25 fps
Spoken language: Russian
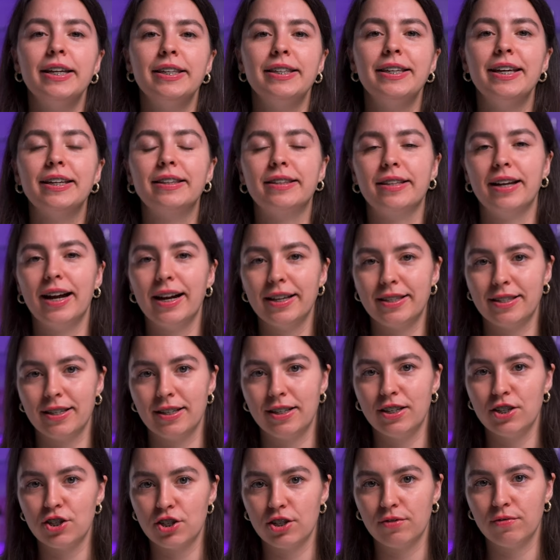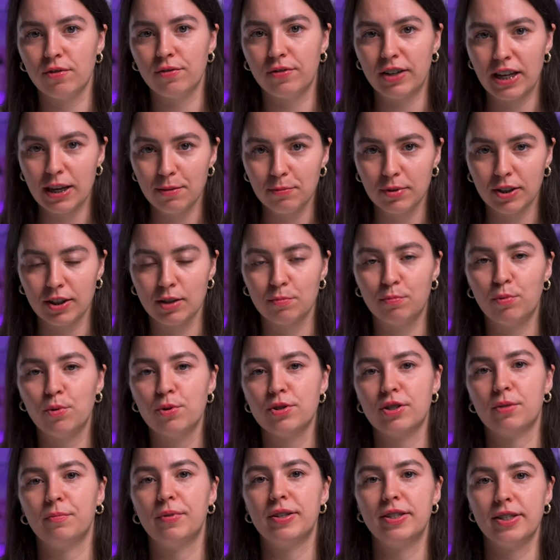не тратя лишнего времени на
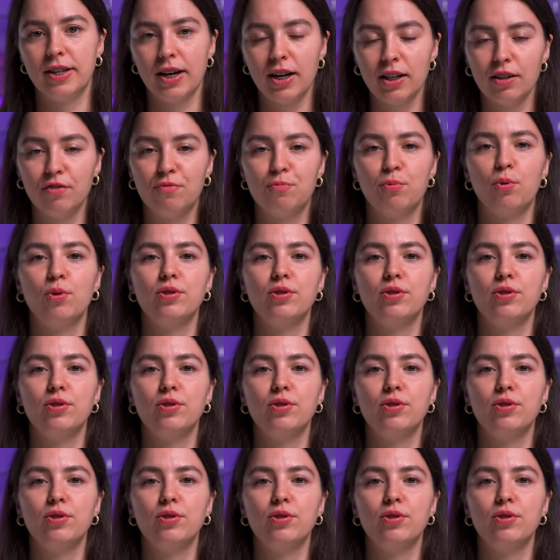поиск материалов,